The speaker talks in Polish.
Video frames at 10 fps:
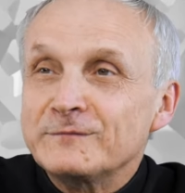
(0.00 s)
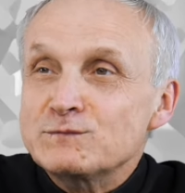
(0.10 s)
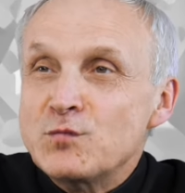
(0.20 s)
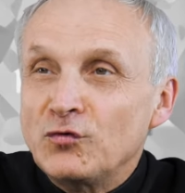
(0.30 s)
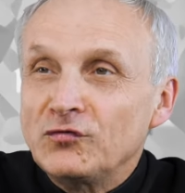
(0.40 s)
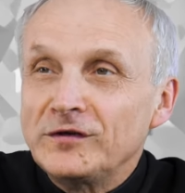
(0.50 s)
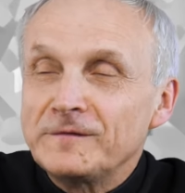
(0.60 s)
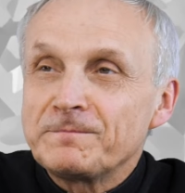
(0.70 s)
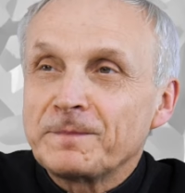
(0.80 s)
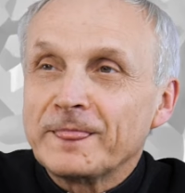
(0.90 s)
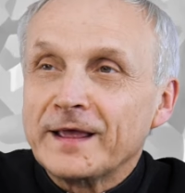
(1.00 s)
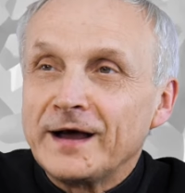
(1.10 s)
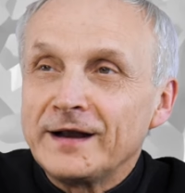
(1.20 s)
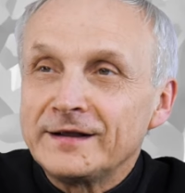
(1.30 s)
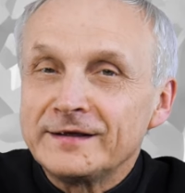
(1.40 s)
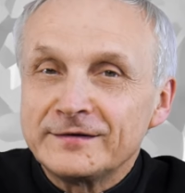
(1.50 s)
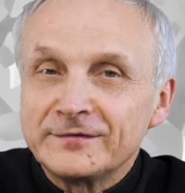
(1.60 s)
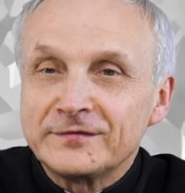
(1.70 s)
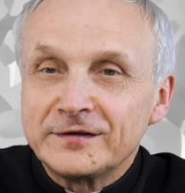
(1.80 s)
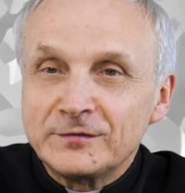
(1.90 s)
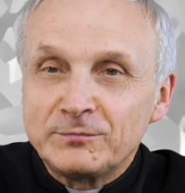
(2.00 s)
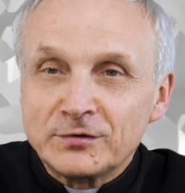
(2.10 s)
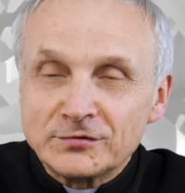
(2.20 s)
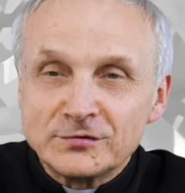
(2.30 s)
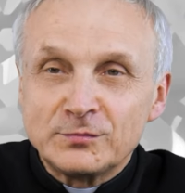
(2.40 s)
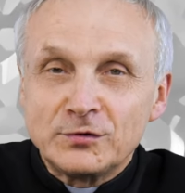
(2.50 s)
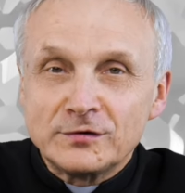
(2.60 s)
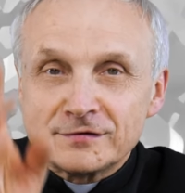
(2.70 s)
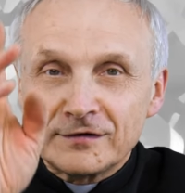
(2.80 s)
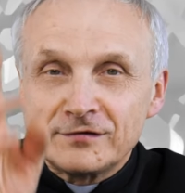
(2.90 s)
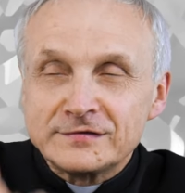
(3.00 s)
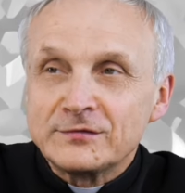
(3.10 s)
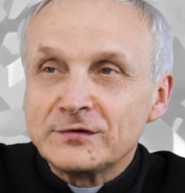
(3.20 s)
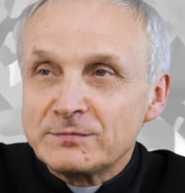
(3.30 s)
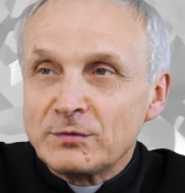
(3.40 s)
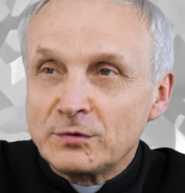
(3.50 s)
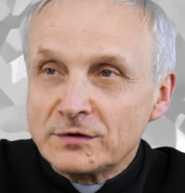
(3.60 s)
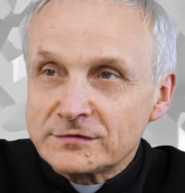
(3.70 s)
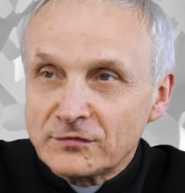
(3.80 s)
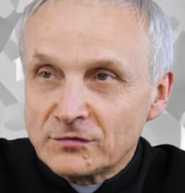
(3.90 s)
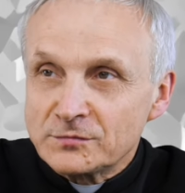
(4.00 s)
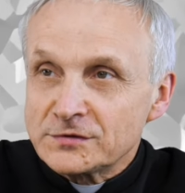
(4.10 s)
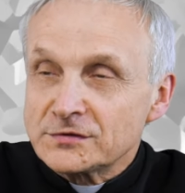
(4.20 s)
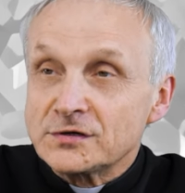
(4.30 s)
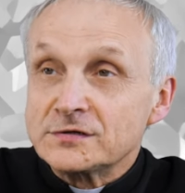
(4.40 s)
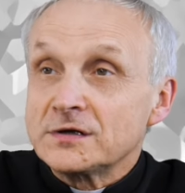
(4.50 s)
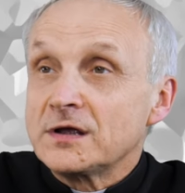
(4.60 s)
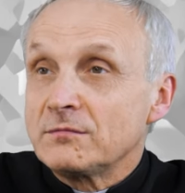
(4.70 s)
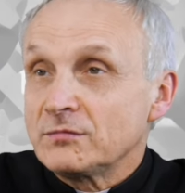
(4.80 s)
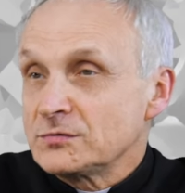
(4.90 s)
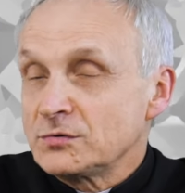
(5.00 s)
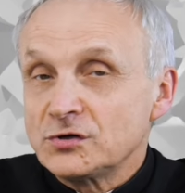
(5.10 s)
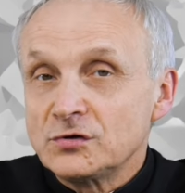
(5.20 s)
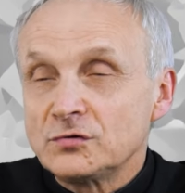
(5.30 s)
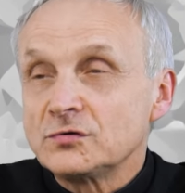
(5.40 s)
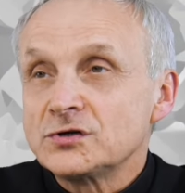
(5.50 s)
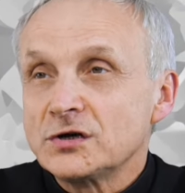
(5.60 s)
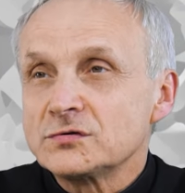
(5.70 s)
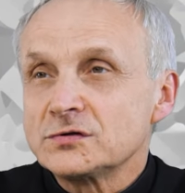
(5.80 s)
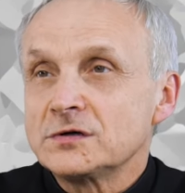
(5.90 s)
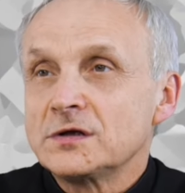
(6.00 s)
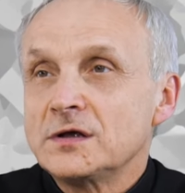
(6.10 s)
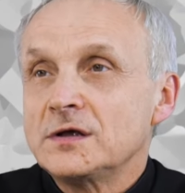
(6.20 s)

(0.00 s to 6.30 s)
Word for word: mówi, ale wtedy prosi o błogosławieństwo, jest pobłogosławiony przez księdza. Może być kilku księży,